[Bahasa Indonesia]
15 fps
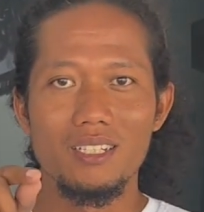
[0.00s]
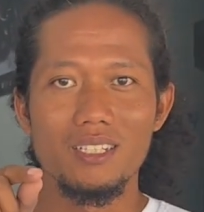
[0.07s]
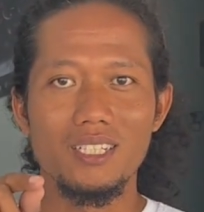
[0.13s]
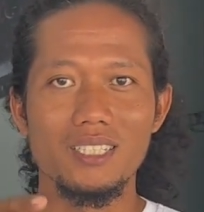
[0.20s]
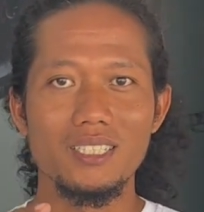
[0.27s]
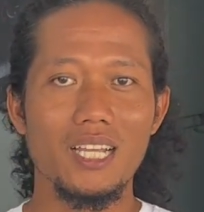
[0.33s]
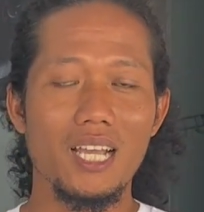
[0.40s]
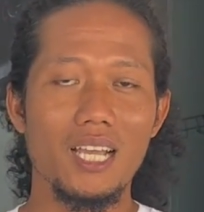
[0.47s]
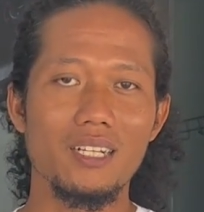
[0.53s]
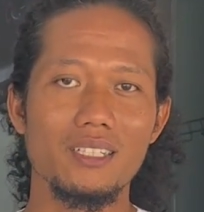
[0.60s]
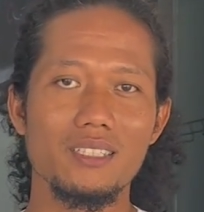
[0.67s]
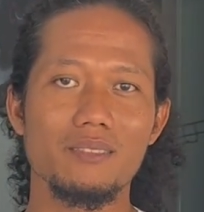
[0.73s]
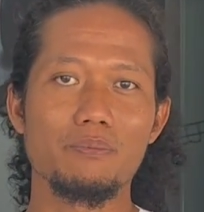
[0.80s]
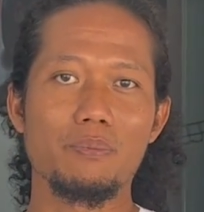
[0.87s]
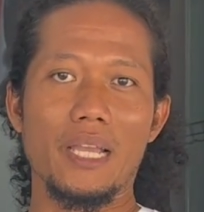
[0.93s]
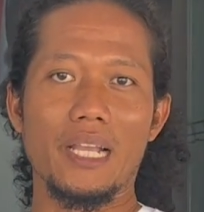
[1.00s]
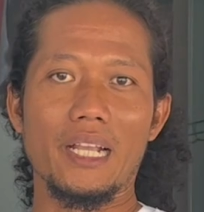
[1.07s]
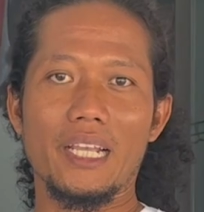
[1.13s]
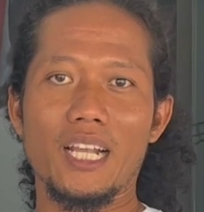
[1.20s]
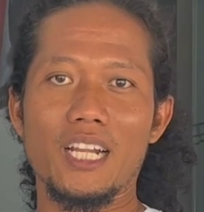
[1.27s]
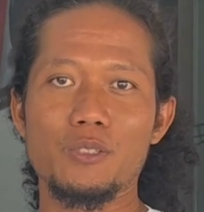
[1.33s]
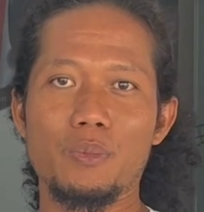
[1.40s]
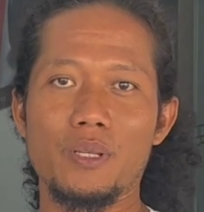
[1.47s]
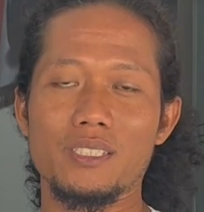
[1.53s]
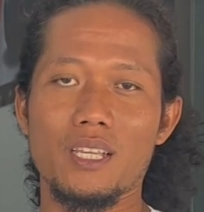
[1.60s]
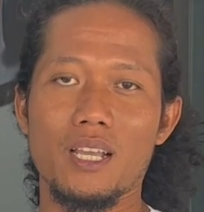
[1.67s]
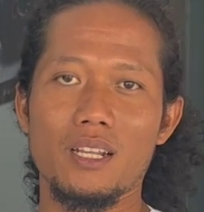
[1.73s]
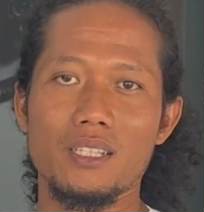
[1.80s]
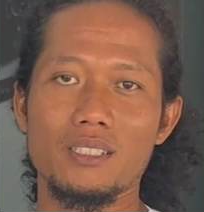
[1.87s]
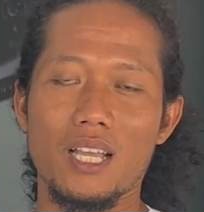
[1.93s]
Dengan bengkel
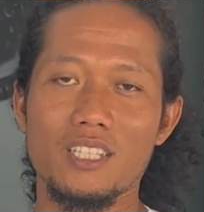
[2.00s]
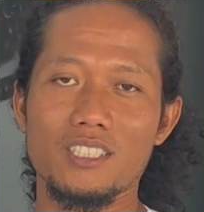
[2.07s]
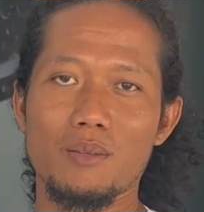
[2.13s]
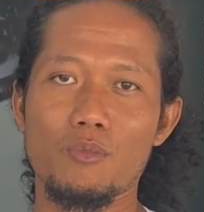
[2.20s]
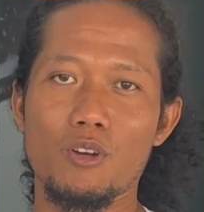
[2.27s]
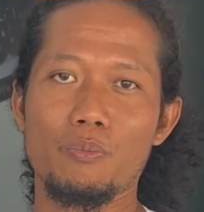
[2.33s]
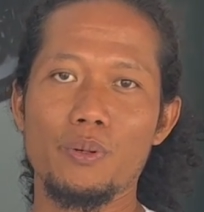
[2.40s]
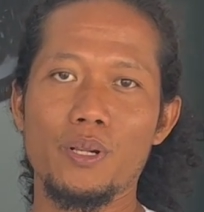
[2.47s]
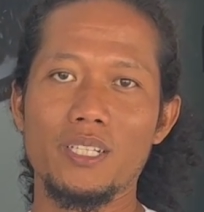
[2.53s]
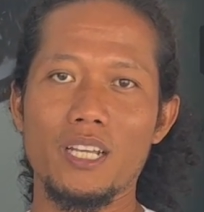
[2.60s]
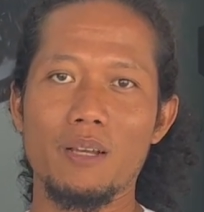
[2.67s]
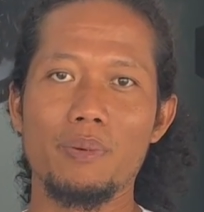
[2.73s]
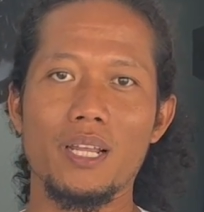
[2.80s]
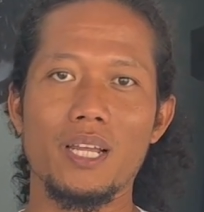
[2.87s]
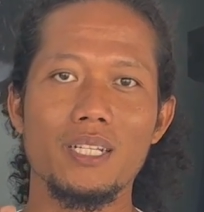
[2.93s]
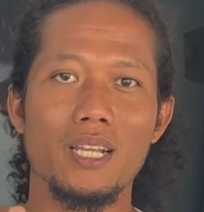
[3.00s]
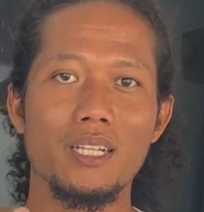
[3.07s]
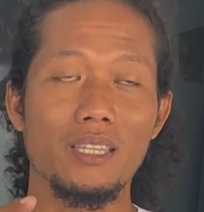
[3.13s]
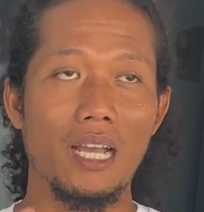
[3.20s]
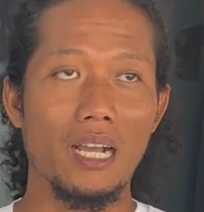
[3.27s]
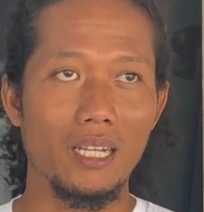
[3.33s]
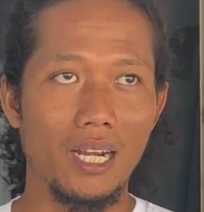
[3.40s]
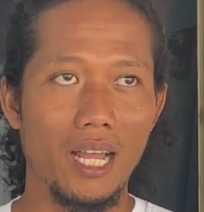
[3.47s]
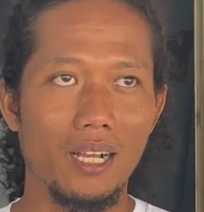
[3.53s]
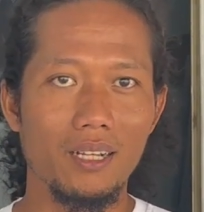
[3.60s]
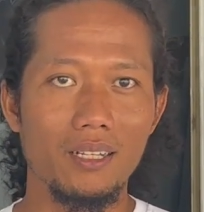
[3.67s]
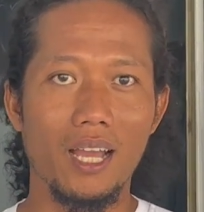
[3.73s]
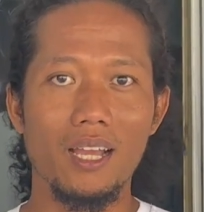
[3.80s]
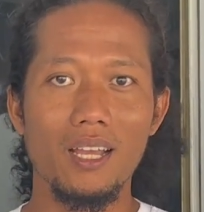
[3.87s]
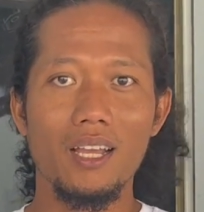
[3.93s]
spesialis AC mobil yang berada di
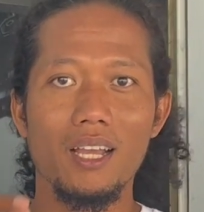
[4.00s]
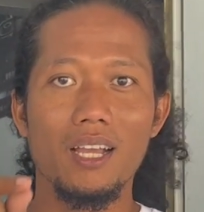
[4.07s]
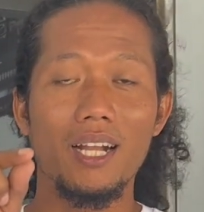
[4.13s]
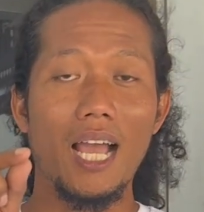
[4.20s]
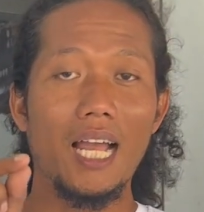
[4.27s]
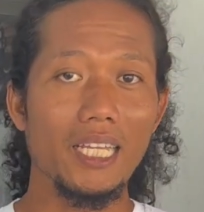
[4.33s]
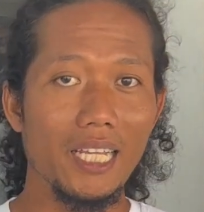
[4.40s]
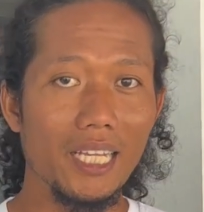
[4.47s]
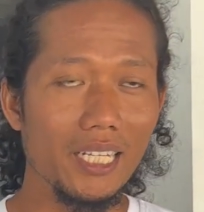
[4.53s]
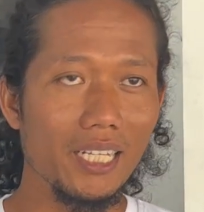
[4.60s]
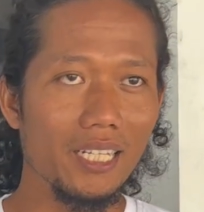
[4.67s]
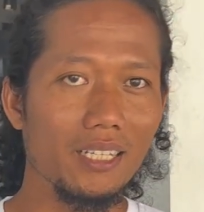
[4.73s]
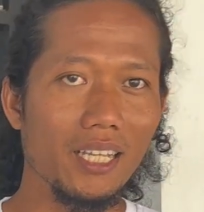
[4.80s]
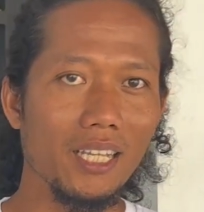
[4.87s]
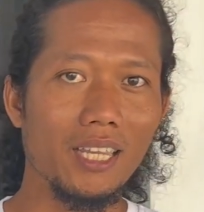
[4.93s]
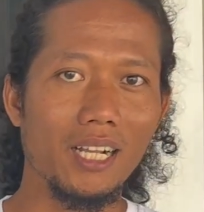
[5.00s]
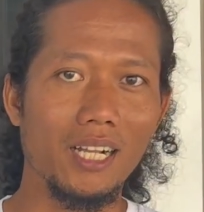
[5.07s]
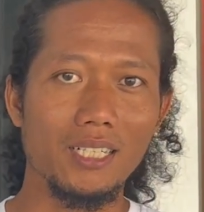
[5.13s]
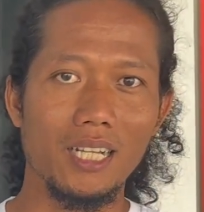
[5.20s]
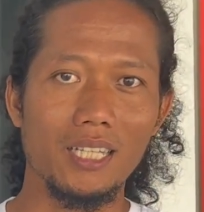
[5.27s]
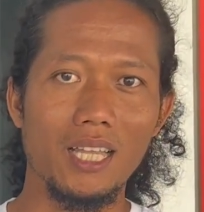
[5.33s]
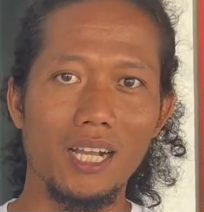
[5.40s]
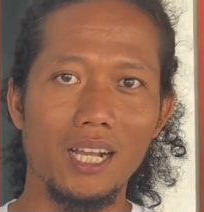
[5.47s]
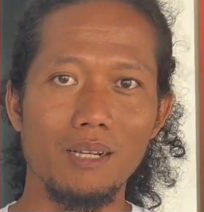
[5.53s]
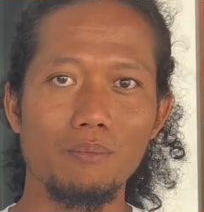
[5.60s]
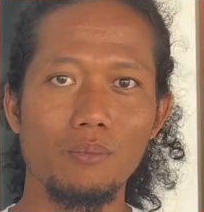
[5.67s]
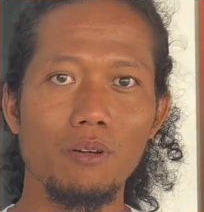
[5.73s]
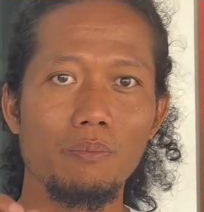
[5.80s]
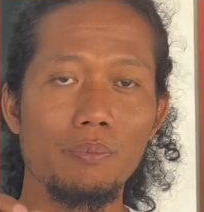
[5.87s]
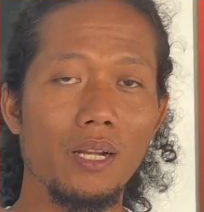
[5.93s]
Tangerang Nah, kali ini kita kedatangan
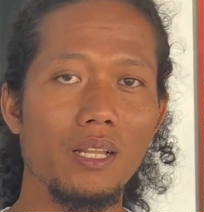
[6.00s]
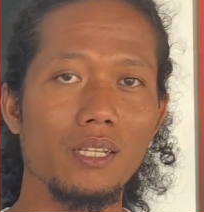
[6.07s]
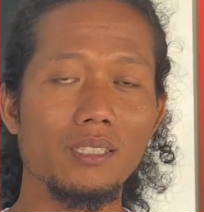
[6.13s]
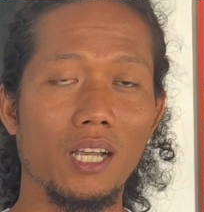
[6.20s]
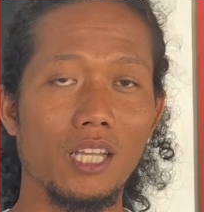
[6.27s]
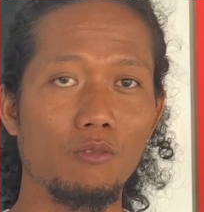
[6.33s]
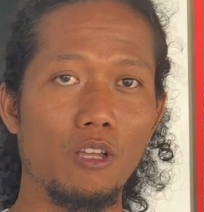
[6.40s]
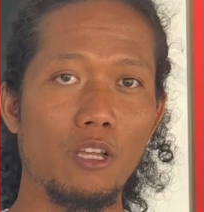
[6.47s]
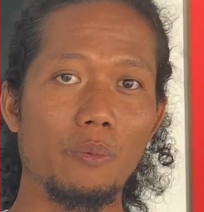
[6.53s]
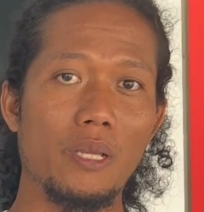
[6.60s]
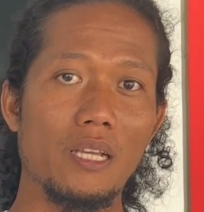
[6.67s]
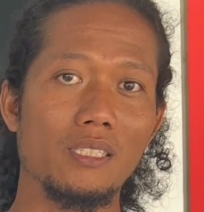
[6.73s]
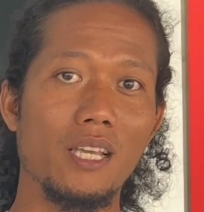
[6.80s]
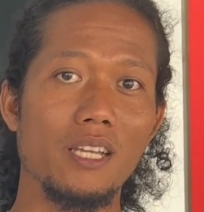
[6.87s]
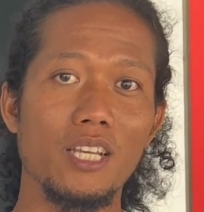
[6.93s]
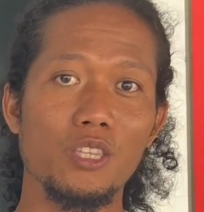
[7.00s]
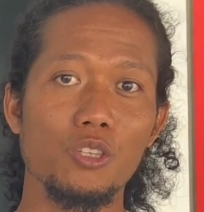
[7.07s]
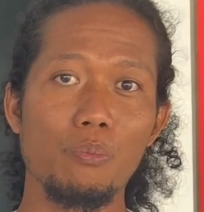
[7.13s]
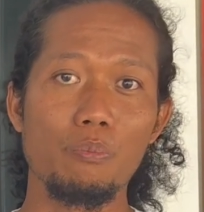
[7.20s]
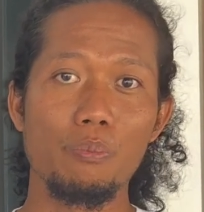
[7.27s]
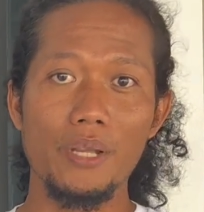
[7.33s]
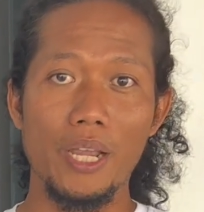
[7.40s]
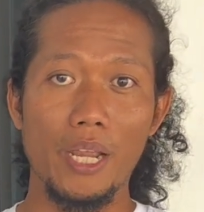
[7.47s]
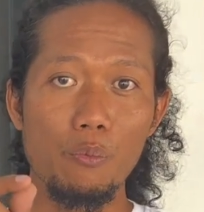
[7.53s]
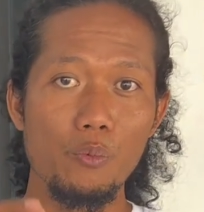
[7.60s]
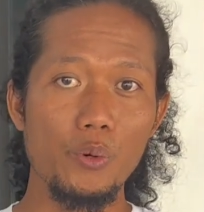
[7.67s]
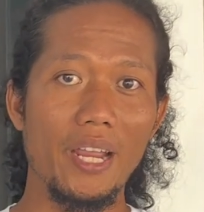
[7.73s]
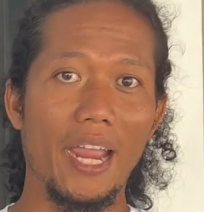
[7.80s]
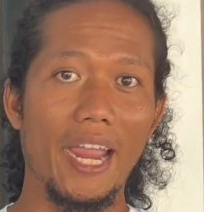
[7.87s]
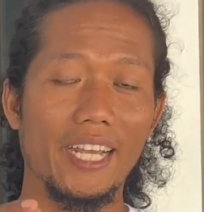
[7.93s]
mobil yang sangat luar biasa Yaitu
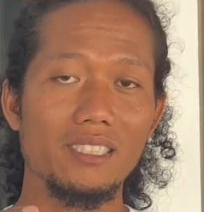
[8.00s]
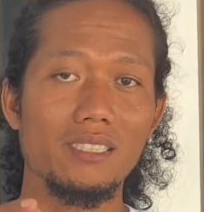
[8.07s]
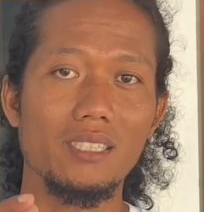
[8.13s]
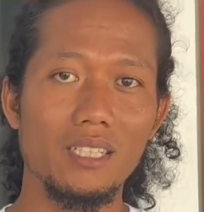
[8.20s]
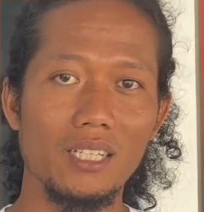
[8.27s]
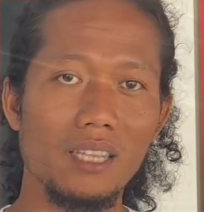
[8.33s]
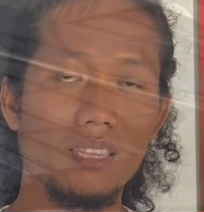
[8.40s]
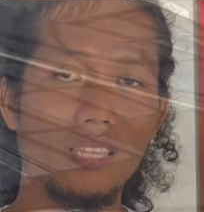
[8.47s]
BMW X3